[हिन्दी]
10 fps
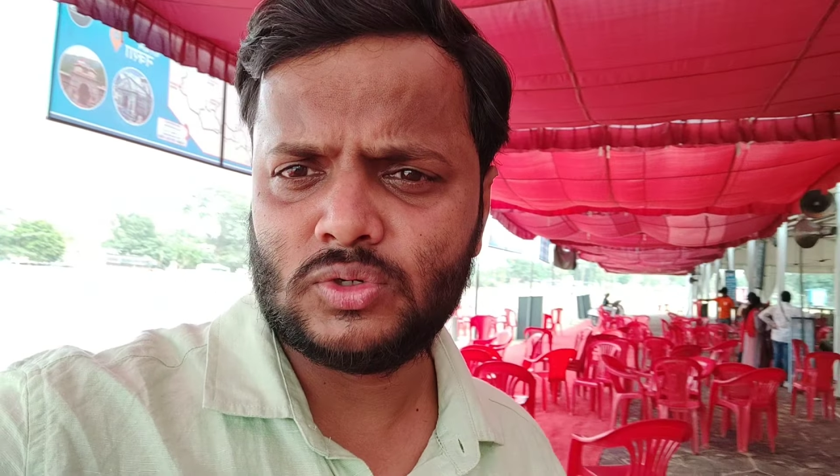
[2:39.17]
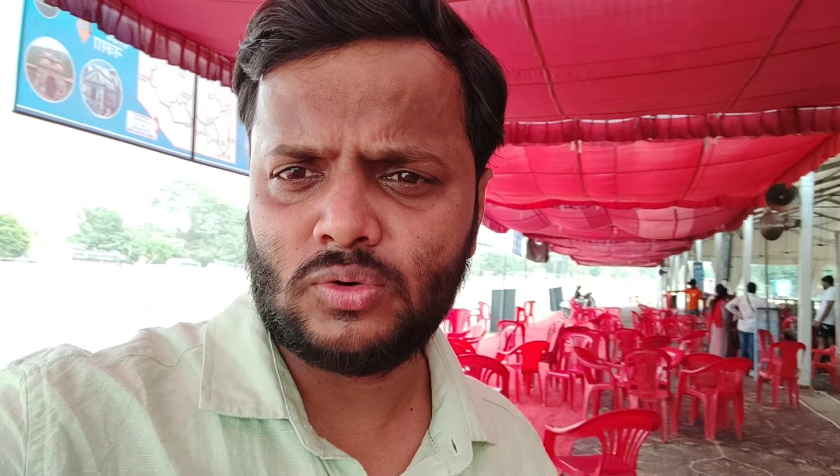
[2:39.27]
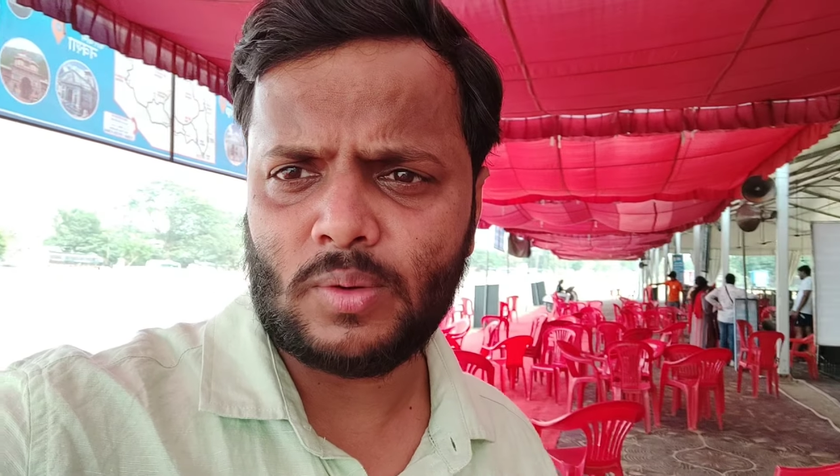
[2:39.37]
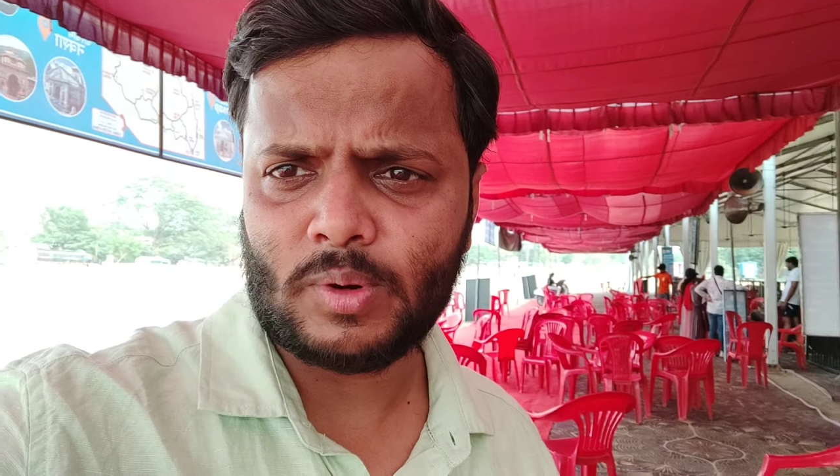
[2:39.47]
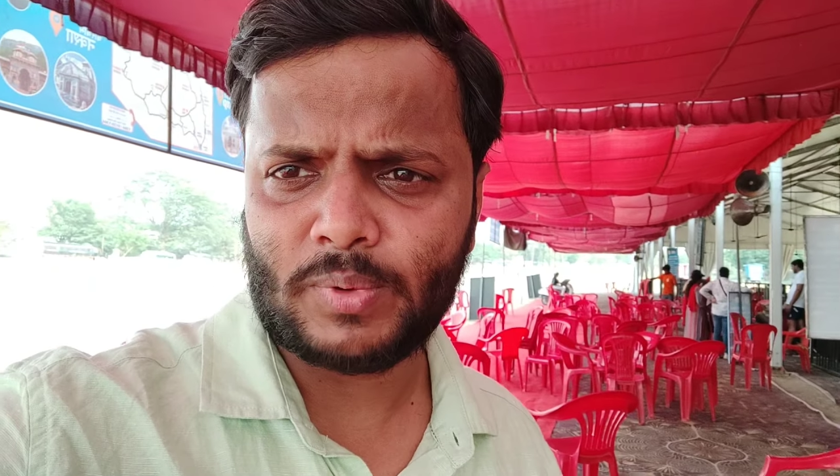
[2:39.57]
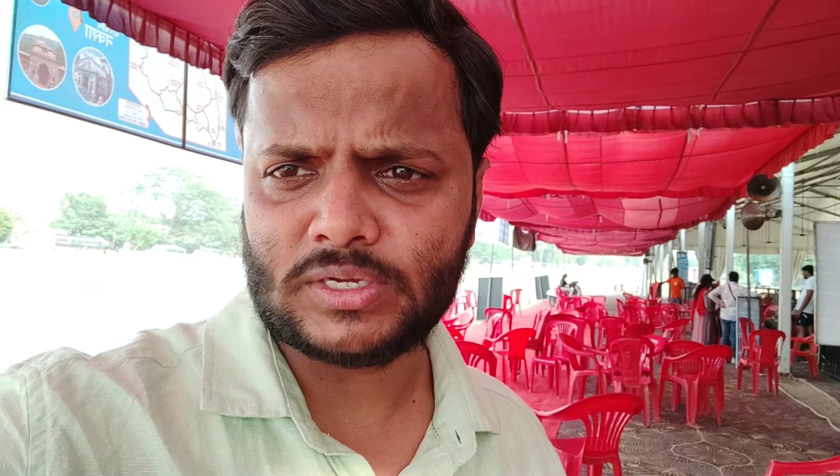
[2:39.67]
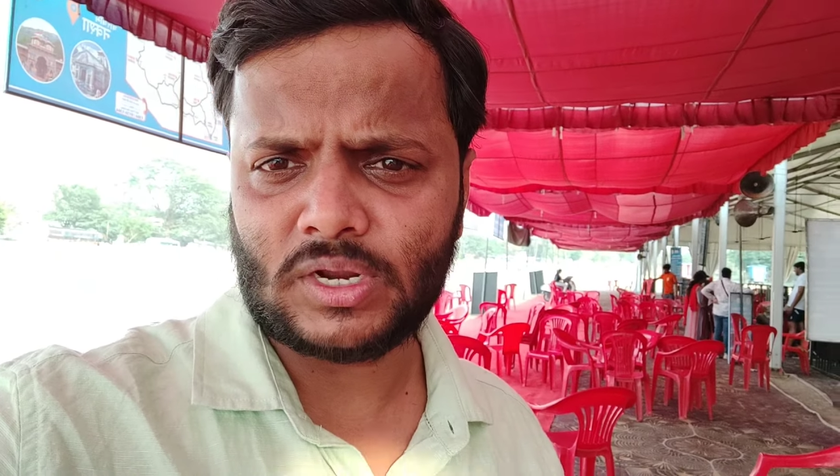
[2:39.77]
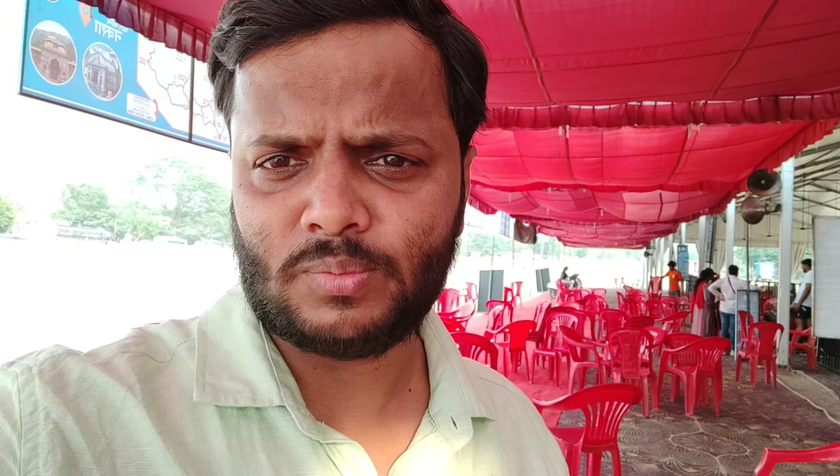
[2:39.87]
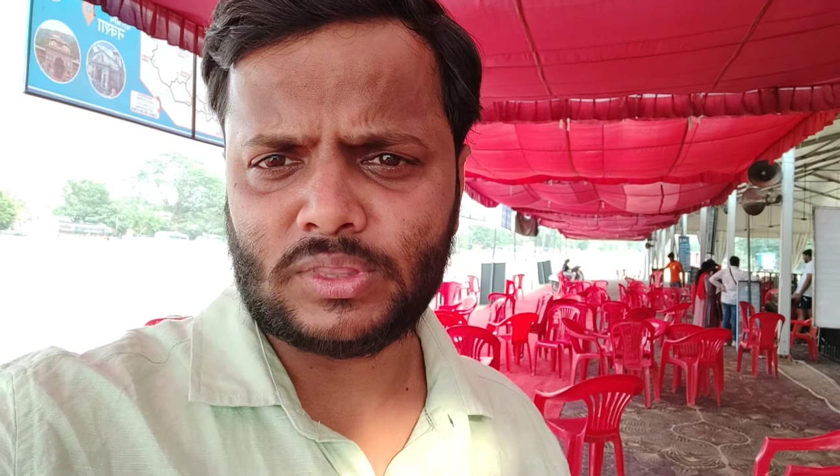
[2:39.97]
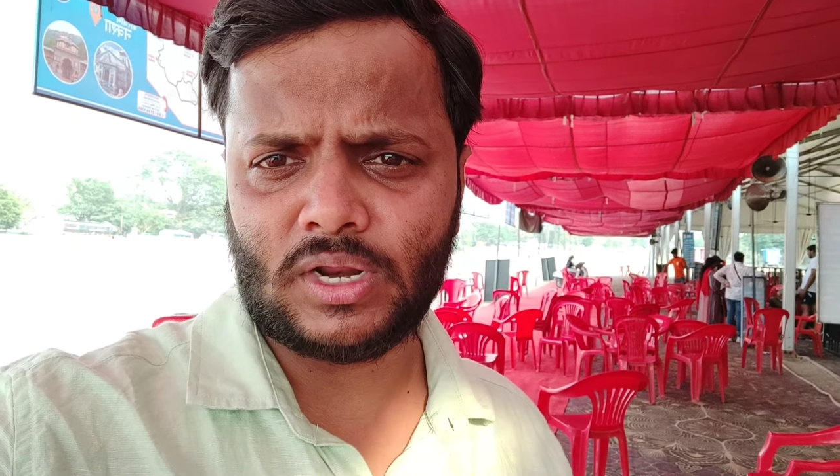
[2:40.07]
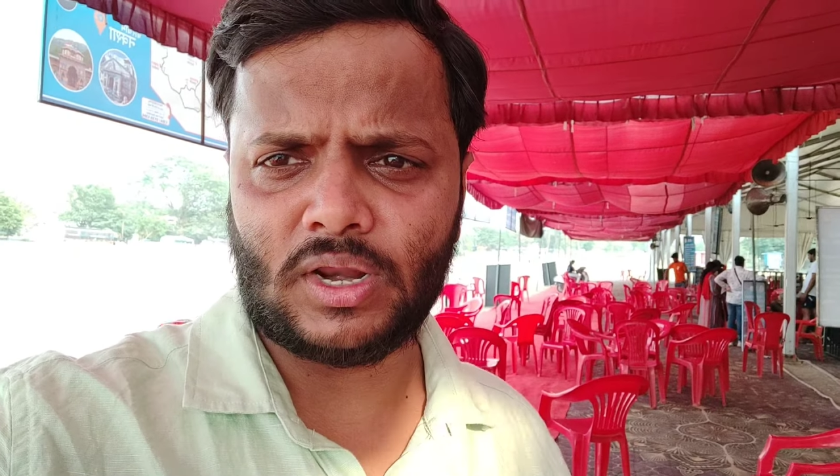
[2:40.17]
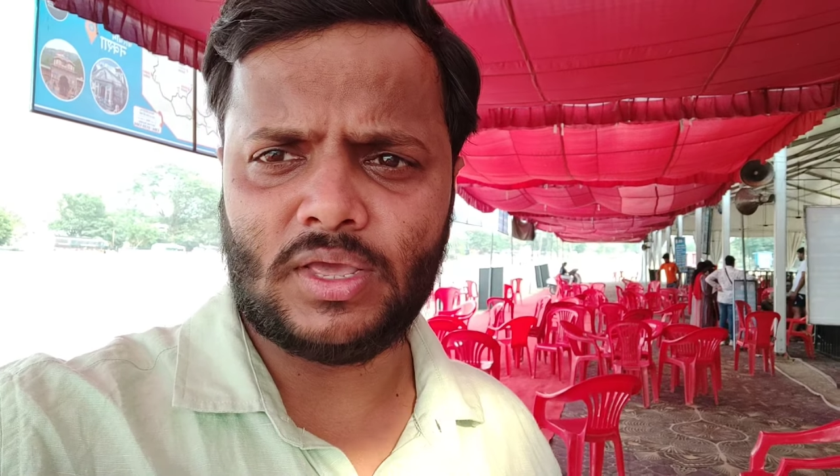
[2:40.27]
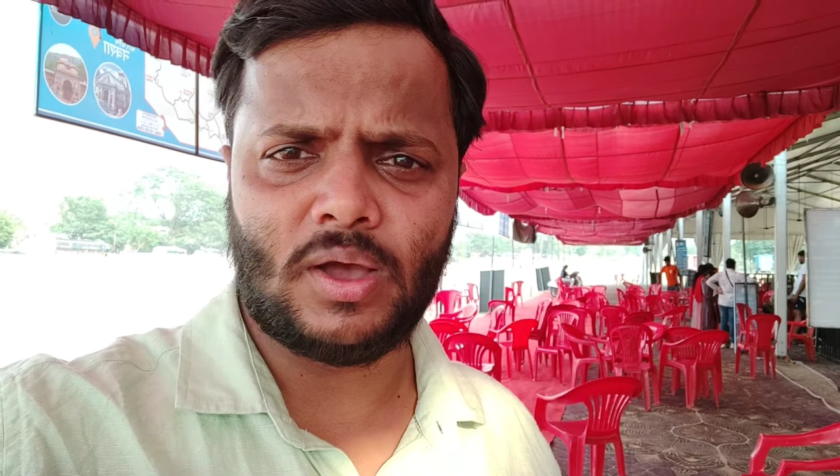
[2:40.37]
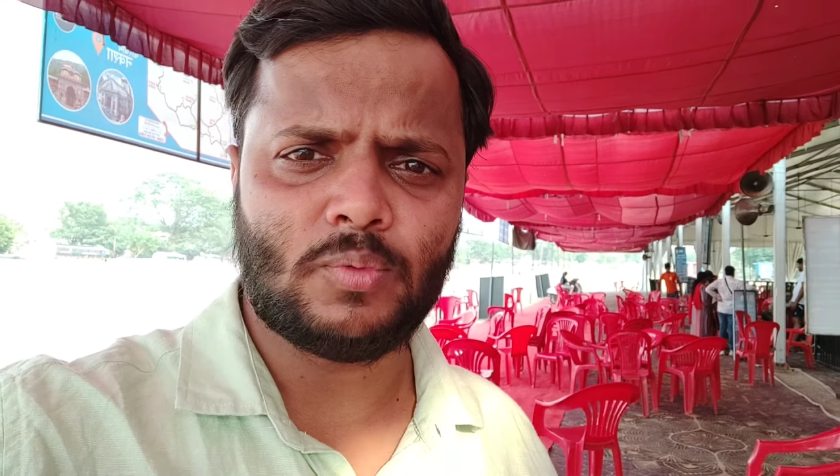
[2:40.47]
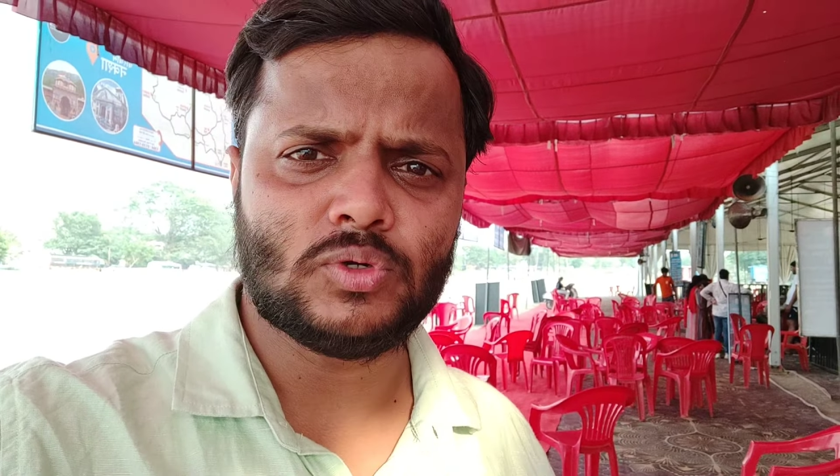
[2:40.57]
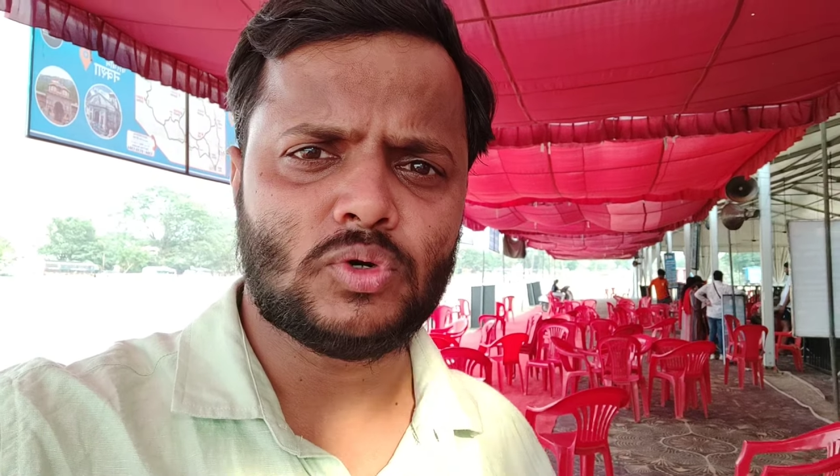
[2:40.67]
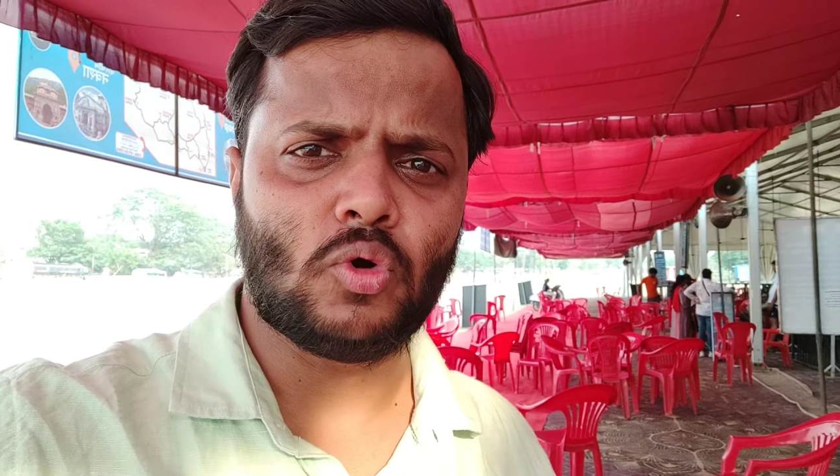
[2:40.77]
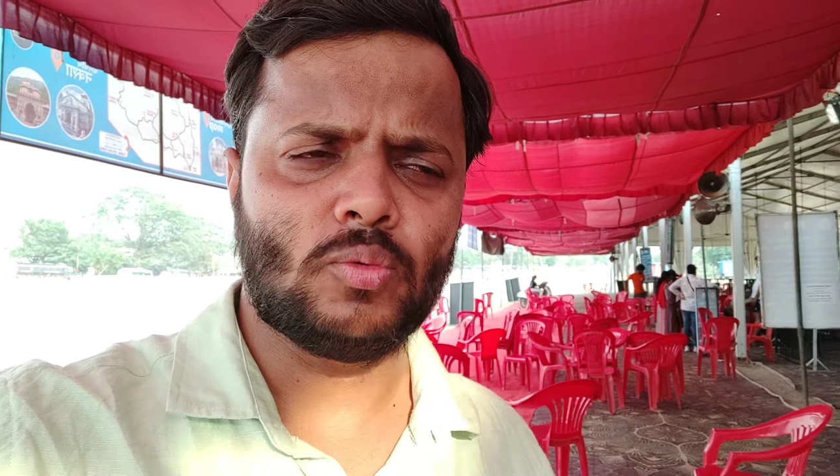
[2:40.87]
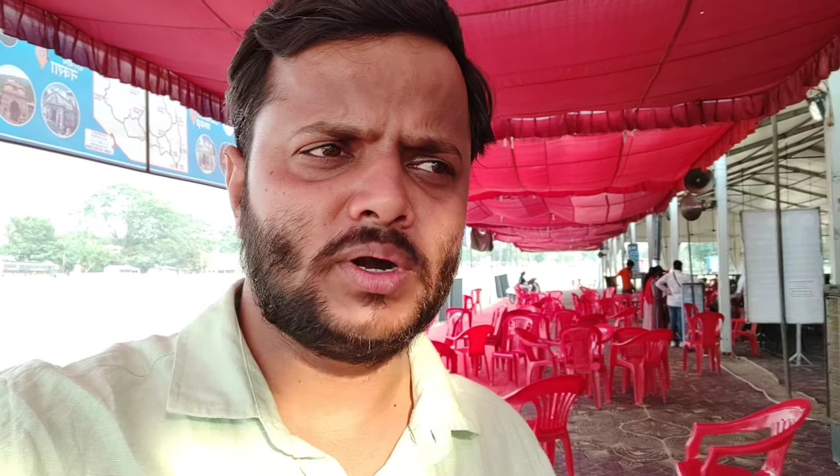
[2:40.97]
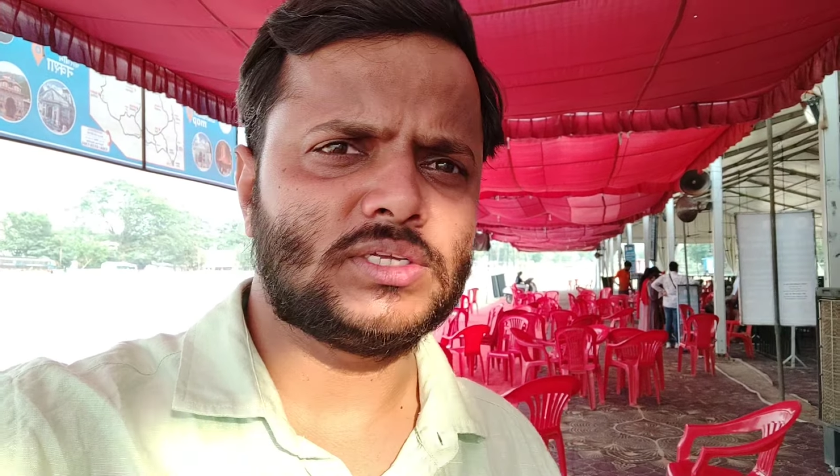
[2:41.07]
जो वहाँ पर पहचान पत्र के लिए आपको जो
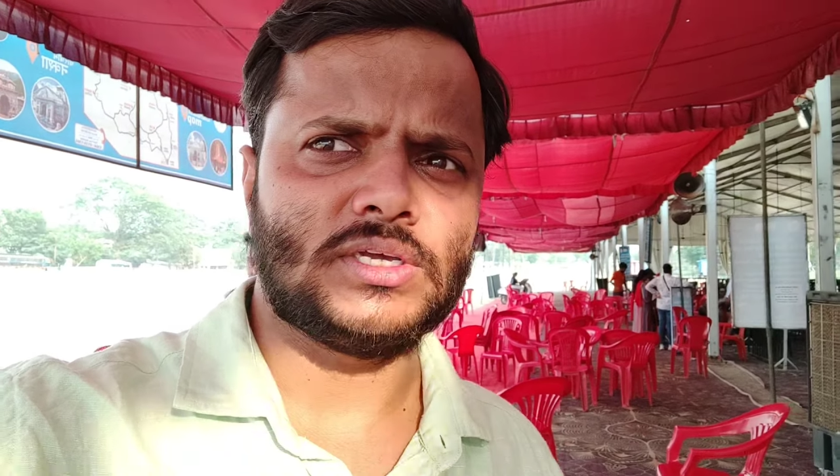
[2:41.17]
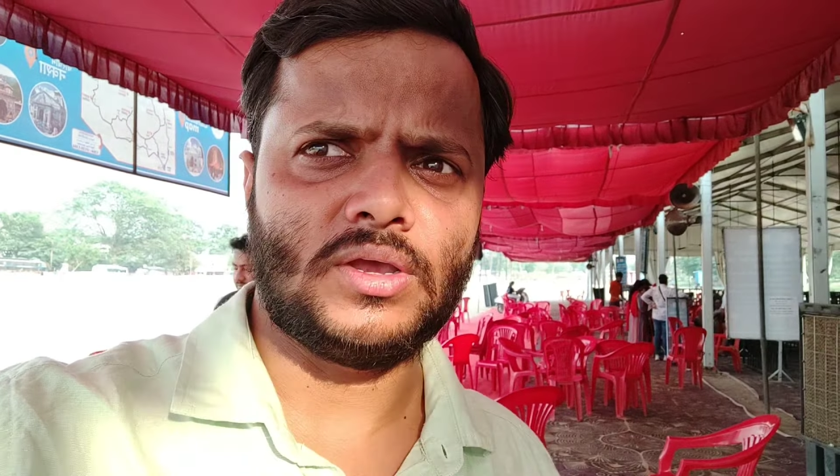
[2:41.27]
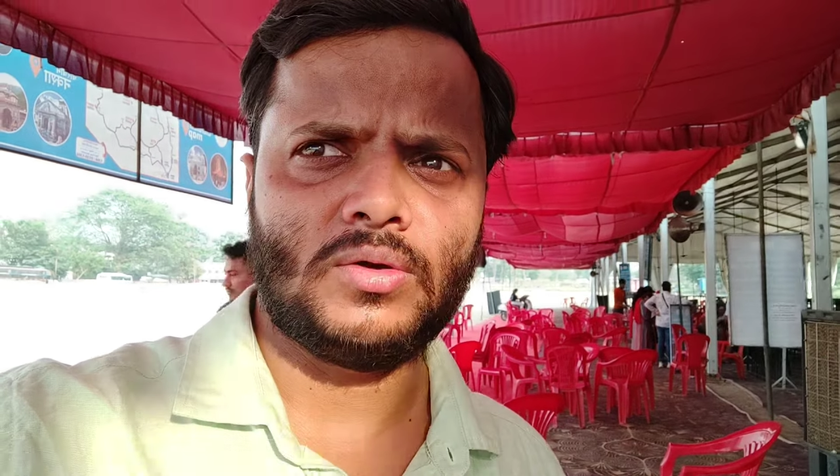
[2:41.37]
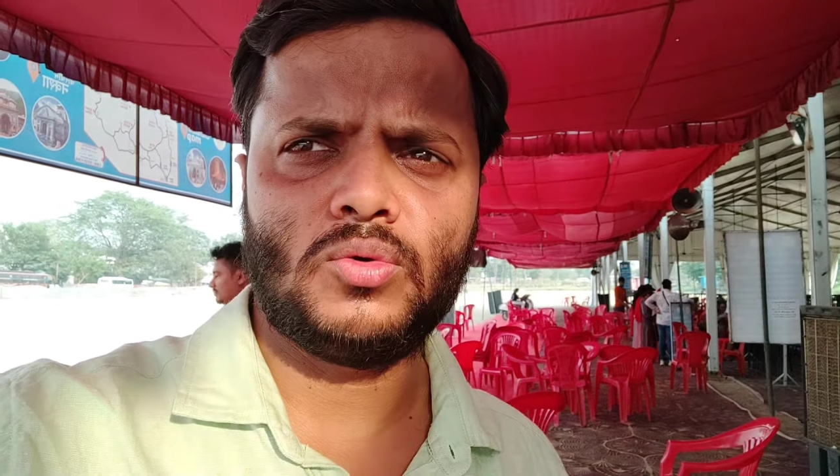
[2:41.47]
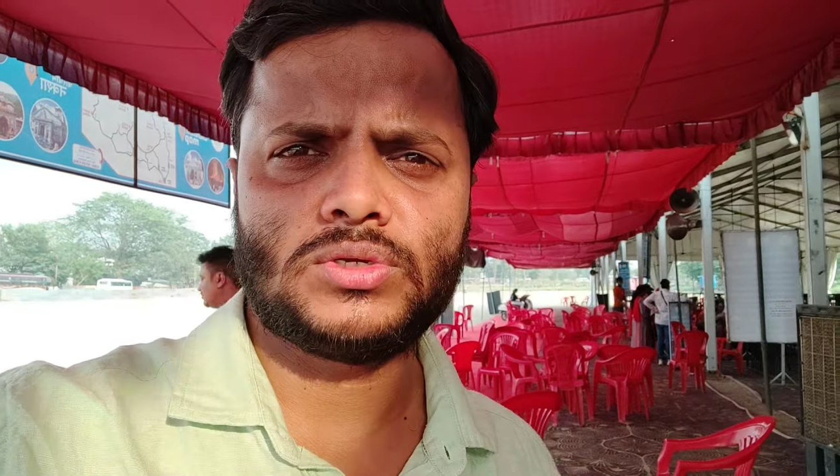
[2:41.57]
डॉक्यूमेंट चाहिए